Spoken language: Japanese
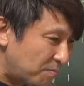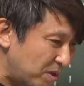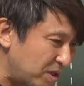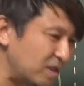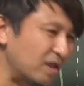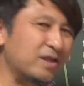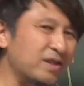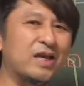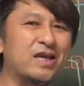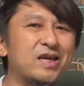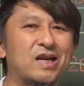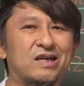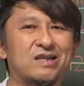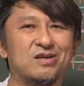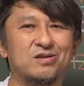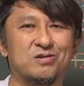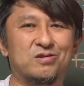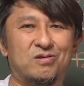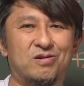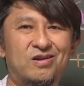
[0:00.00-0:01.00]
みんなできないん
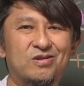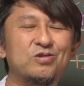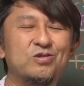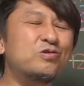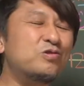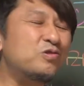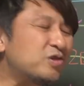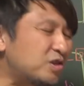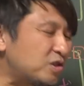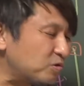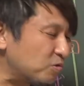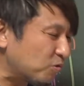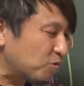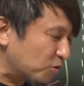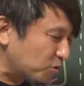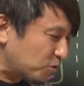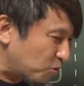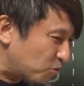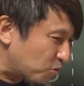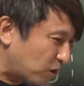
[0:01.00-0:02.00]
ですよ。入試の
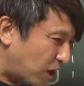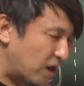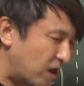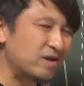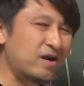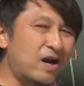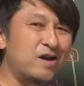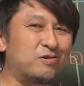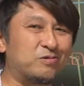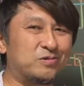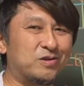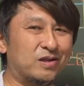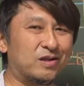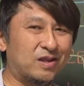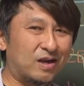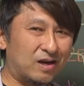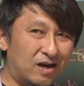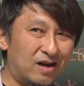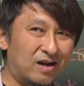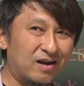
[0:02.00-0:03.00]
ことを考えるんだっ
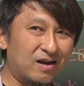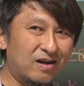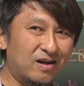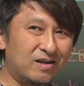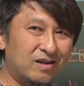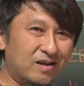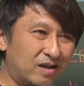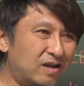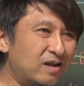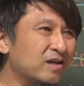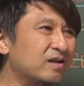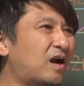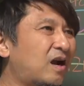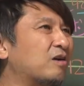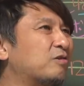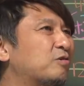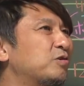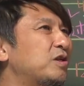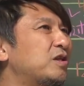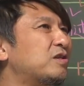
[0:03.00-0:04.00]
たら、
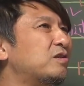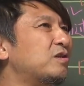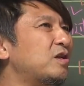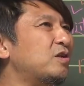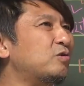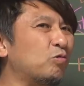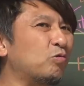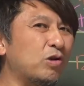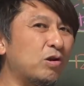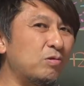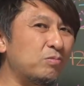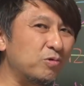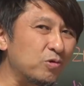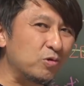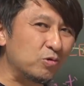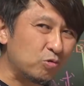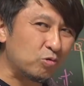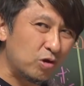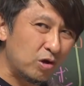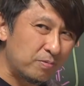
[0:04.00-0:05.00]
確実に取れるもの
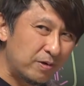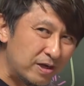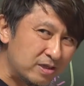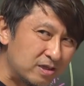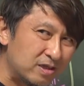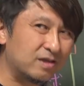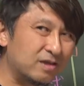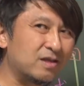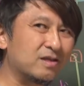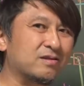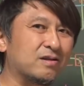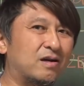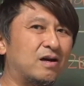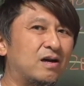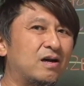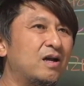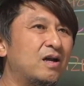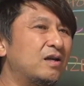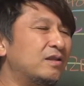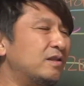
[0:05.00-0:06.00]
を取ればいいじゃないです
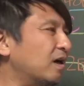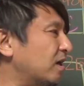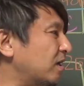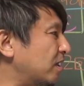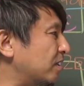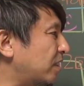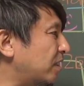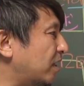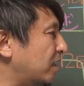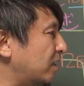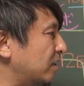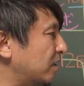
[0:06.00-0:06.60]
か。だからでき